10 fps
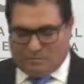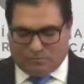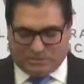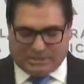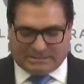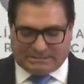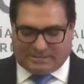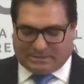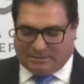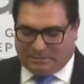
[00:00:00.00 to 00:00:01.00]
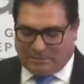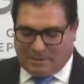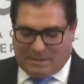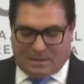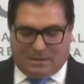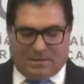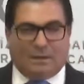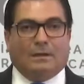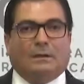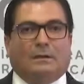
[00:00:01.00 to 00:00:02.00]
Muchas gracias, capitán.
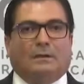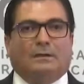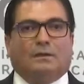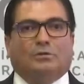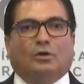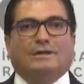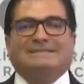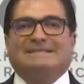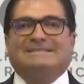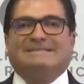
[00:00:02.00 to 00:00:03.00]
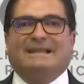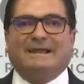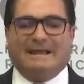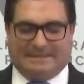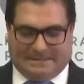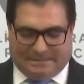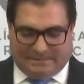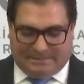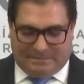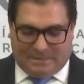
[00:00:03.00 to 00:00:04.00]
Todas estas
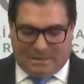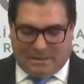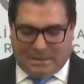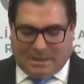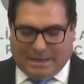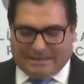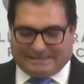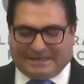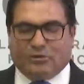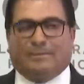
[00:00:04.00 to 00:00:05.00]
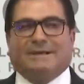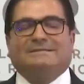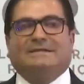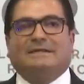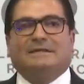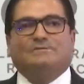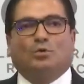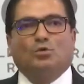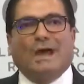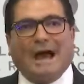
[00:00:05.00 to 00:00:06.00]
diligencias han estado precedidas
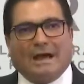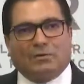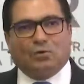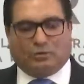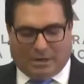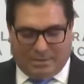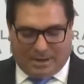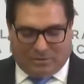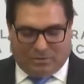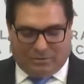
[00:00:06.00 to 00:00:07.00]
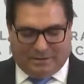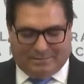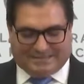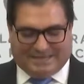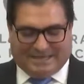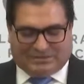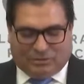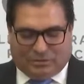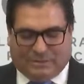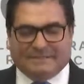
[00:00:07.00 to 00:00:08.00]
por un arduo trabajo de
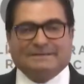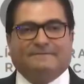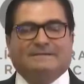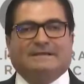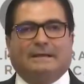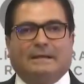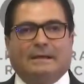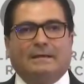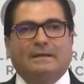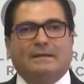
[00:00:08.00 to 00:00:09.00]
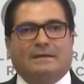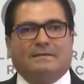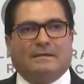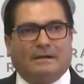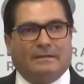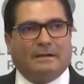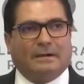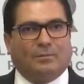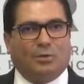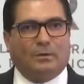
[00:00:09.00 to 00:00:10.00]
investigación en esta Fiscalía General de la
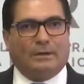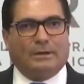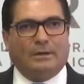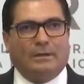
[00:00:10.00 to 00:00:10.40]
República,